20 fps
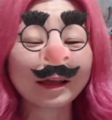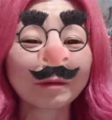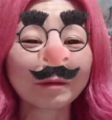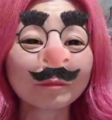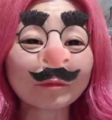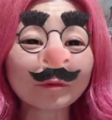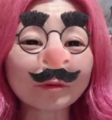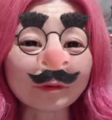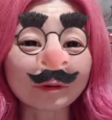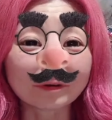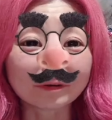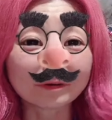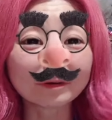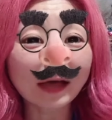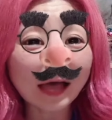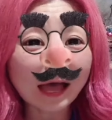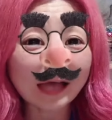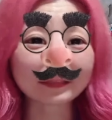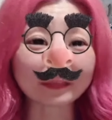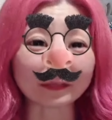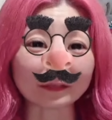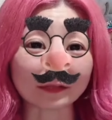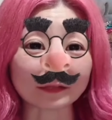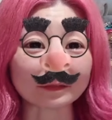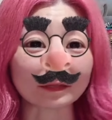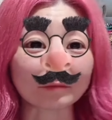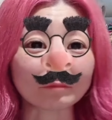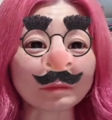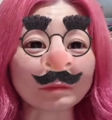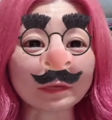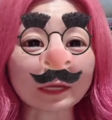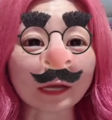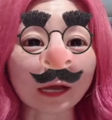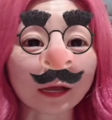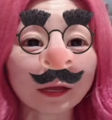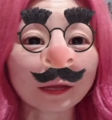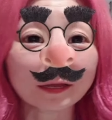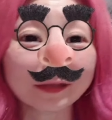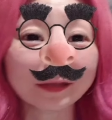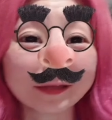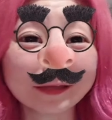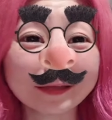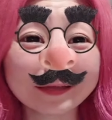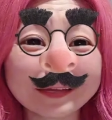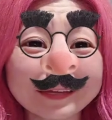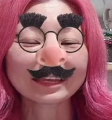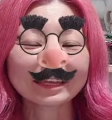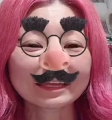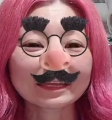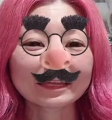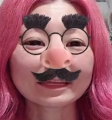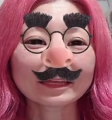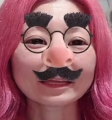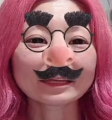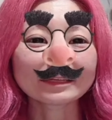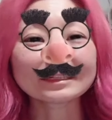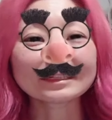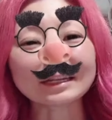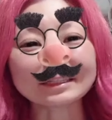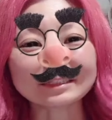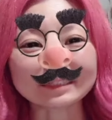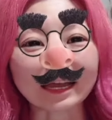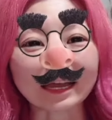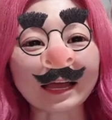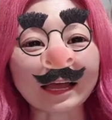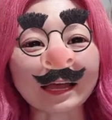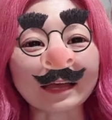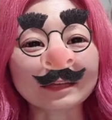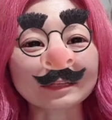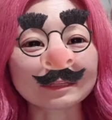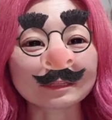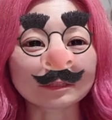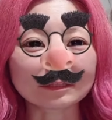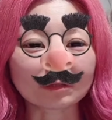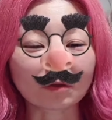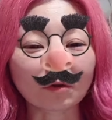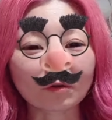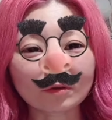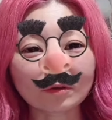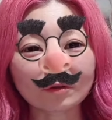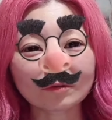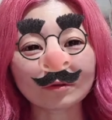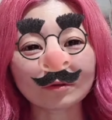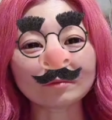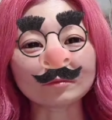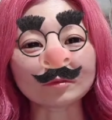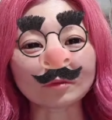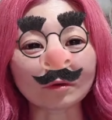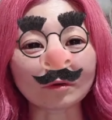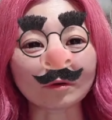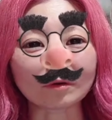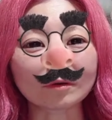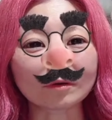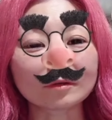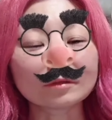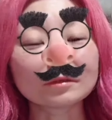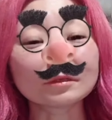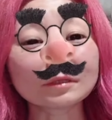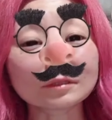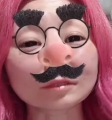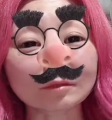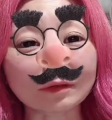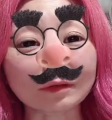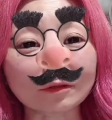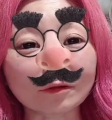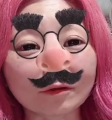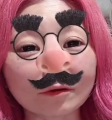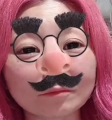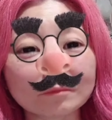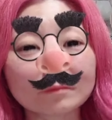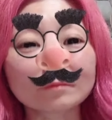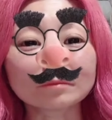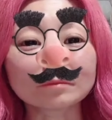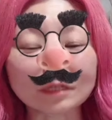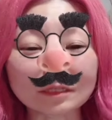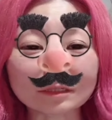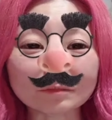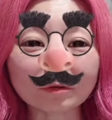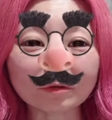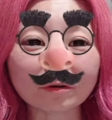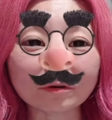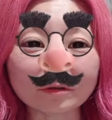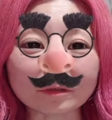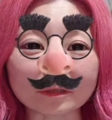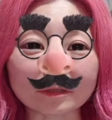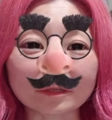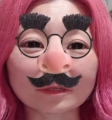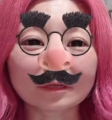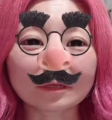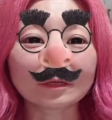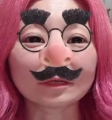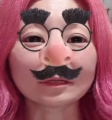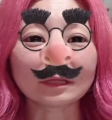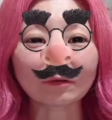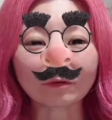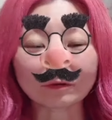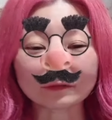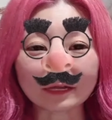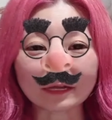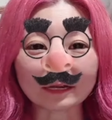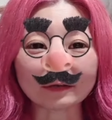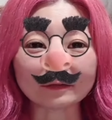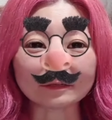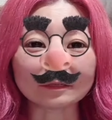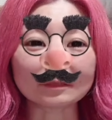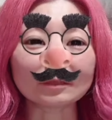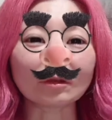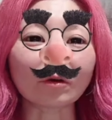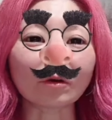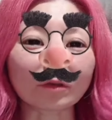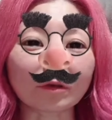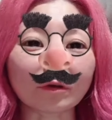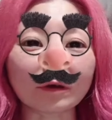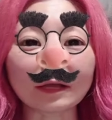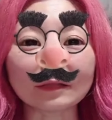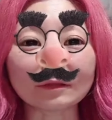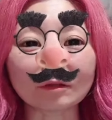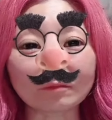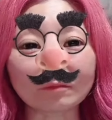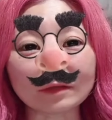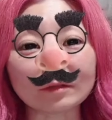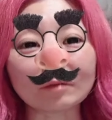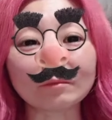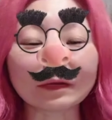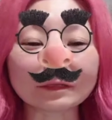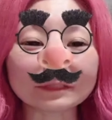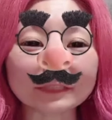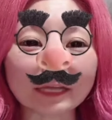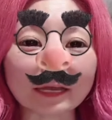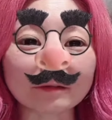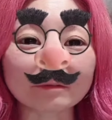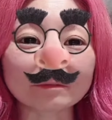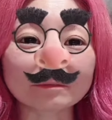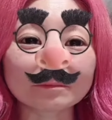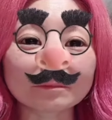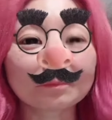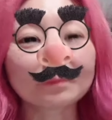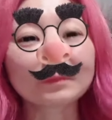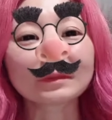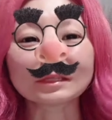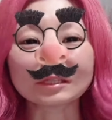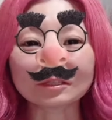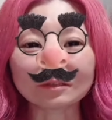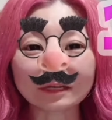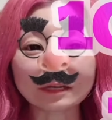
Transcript: うわーってなった耳が。9月が東京ドームのすぐそばのプリズムホールで行われる東京ハンドメイドマルシェ。10